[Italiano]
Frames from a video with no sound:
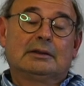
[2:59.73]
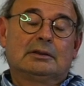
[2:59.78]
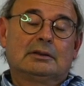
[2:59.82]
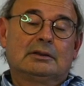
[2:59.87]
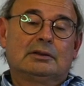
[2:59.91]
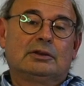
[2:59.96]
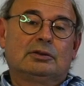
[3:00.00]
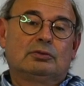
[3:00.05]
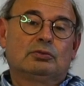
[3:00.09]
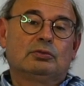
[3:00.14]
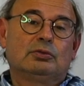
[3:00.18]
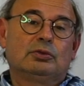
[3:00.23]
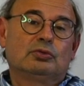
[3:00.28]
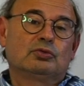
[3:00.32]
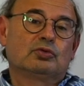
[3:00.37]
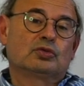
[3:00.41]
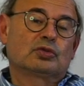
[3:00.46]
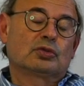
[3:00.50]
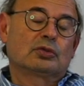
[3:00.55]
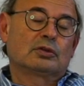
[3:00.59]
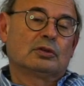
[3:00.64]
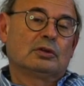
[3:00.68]
di cui un
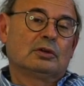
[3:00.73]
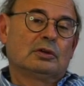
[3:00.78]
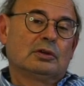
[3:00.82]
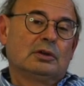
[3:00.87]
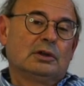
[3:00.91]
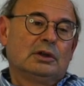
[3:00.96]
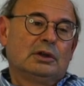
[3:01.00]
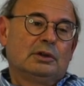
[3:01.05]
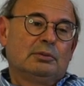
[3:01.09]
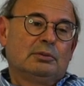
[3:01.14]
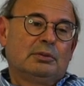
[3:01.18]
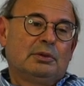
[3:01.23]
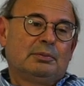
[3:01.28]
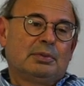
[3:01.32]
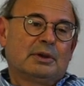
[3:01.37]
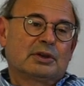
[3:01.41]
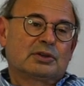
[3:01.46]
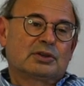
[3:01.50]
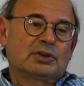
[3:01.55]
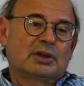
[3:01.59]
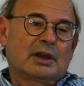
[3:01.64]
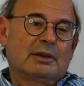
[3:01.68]
giorno mi
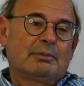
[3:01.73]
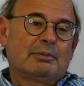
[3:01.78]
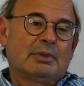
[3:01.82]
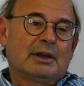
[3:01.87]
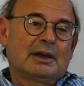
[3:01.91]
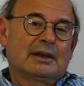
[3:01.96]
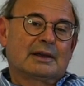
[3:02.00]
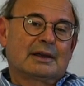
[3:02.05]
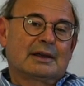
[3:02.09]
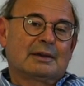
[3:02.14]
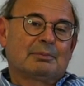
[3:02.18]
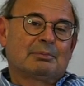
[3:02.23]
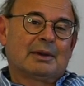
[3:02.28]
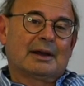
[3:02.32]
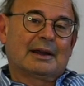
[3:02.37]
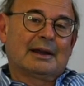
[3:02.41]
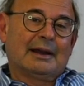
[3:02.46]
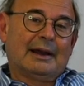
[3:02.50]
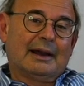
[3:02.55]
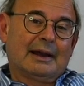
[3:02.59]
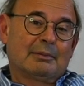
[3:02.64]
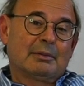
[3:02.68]
piacerebbe anche
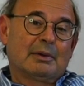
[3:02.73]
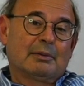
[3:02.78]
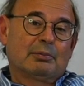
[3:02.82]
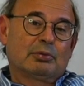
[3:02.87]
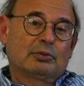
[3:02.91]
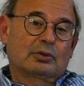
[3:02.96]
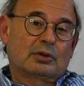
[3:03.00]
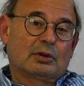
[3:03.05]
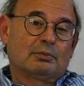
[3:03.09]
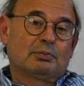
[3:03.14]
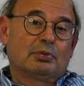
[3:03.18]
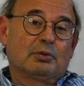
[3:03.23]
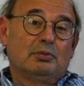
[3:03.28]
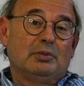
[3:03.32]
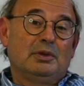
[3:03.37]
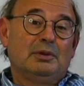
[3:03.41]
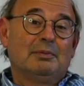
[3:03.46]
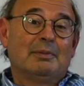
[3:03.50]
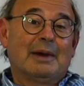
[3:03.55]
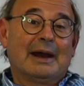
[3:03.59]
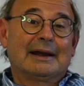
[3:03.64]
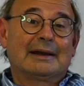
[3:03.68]
parlare, ma purtroppo mi
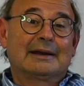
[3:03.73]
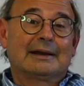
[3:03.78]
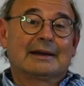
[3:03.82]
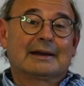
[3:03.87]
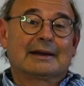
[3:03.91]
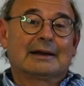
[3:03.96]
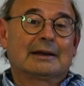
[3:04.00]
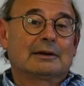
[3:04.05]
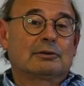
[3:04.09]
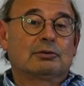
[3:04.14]
manca